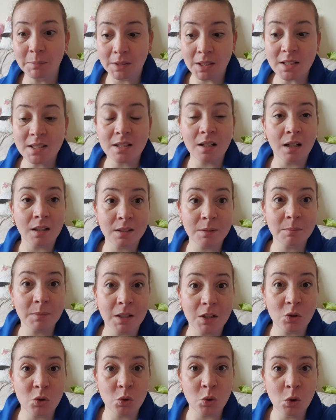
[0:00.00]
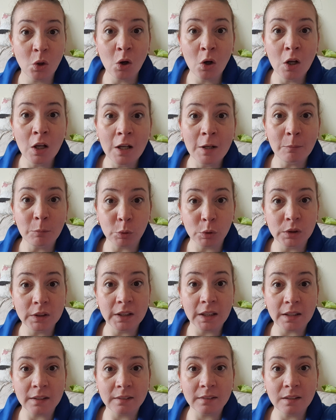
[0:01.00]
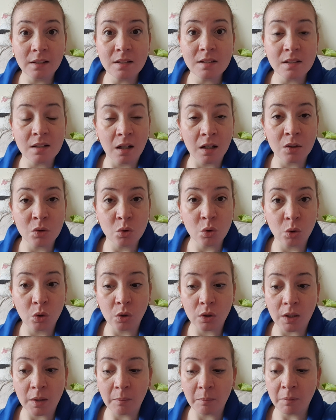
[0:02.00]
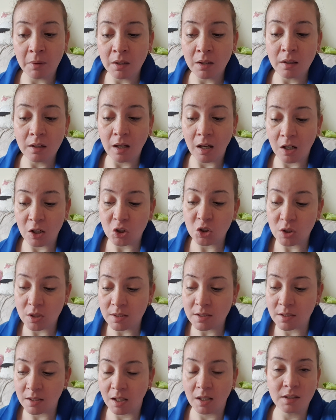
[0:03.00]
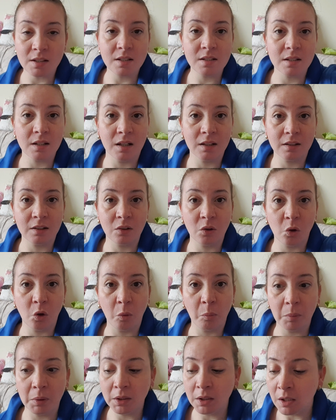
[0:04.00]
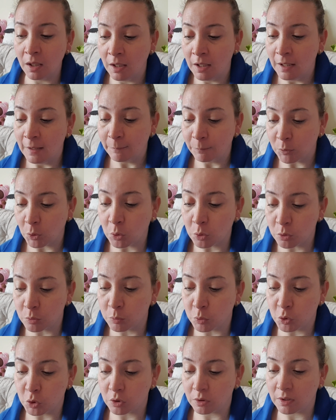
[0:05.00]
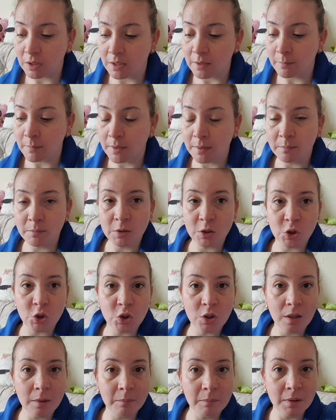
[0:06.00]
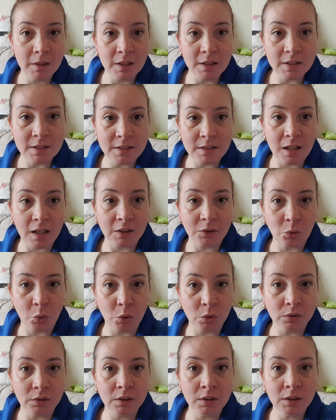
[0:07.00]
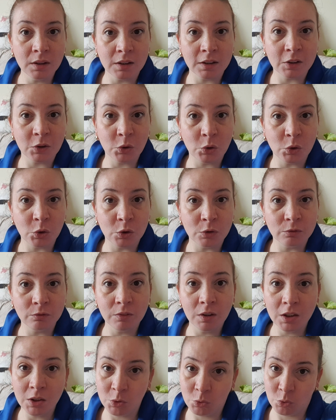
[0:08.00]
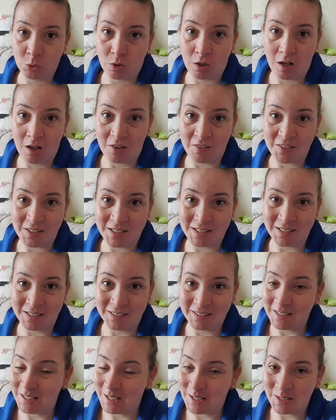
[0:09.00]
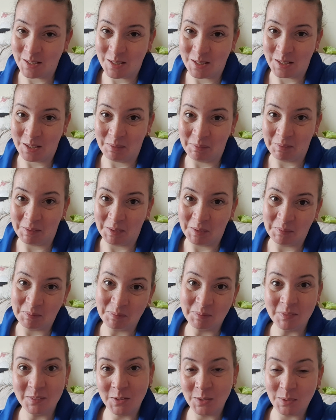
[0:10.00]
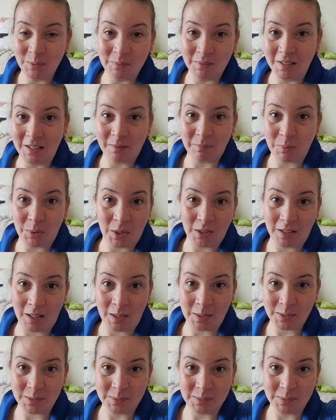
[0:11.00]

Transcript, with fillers: ve saatim geçiyor. Bu diyette saat çok önemli. Her şey saati saatine olmalı. 9.30'da yemeğimi yiyeceğim. Saat 10'da ara öğünüm var Türk kahvesi. En sevdiğim. Şimdi bu kadar.